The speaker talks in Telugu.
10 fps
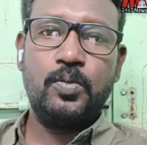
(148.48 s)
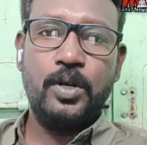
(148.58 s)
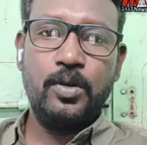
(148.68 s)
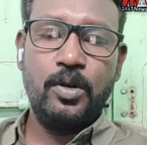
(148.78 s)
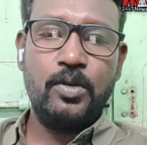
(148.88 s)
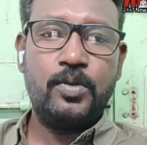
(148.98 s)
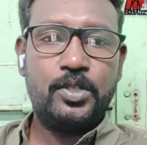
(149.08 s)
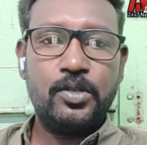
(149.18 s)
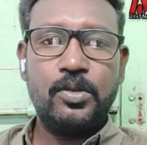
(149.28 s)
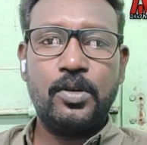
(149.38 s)
వెలుగులోకి
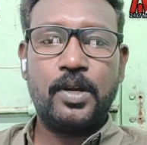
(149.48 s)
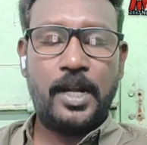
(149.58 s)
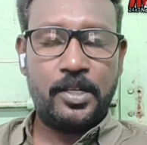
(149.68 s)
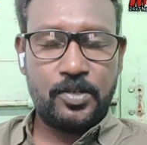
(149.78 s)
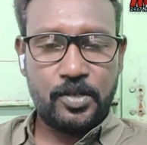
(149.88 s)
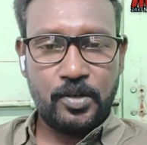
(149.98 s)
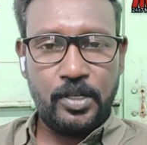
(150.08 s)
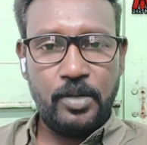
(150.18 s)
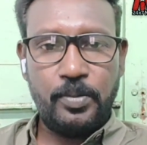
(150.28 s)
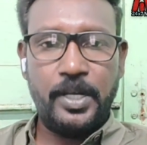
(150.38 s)
వచ్చిందో
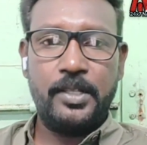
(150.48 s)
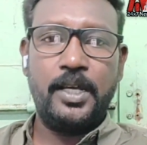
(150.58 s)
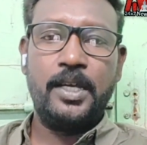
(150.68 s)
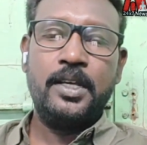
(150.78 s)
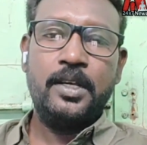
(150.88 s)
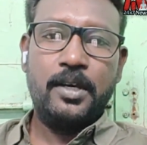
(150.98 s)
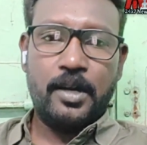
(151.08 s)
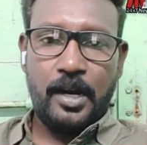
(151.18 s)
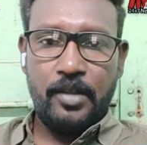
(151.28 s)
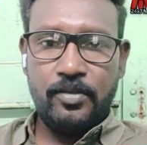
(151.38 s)
రాష్ట్రాన్ని ఎప్పుడైతే
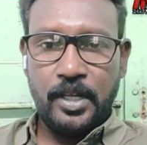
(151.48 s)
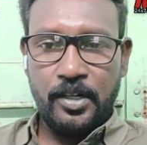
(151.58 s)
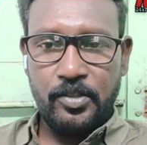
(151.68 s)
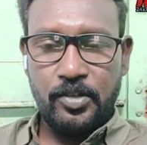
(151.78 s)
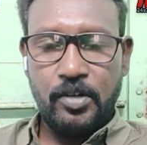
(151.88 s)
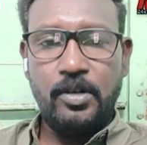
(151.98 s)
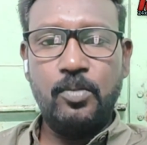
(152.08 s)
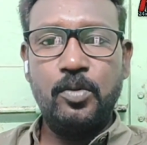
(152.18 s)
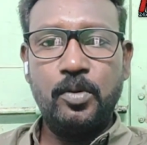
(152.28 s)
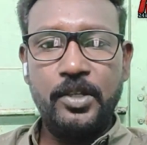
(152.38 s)
రాజధానికి ఇచ్చినటువంటి
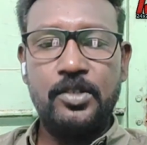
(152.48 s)
భూములు